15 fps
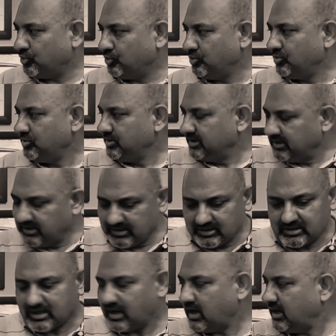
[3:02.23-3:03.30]
तो
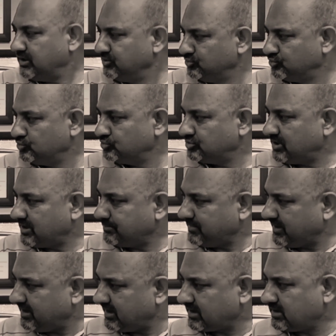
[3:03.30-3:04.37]
तो इनका ये
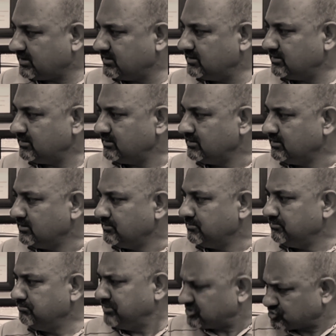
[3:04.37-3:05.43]
हिंदू धर्म एक
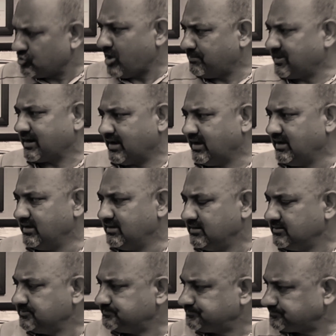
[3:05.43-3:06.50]
ये लोग मिसनॉमर
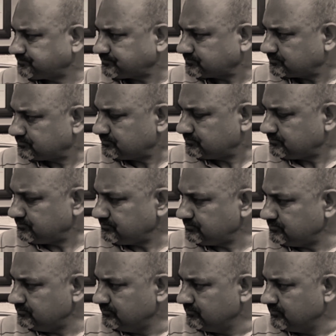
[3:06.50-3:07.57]
है ये लोग
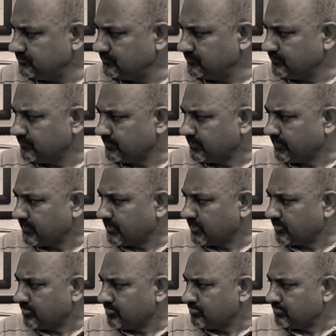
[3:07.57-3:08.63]
उसी बुद्ध को
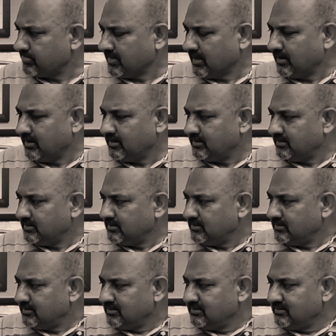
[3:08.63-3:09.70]
मान रहे हैं
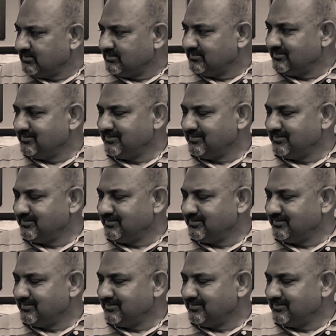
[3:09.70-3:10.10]
बुद्ध के दिखाए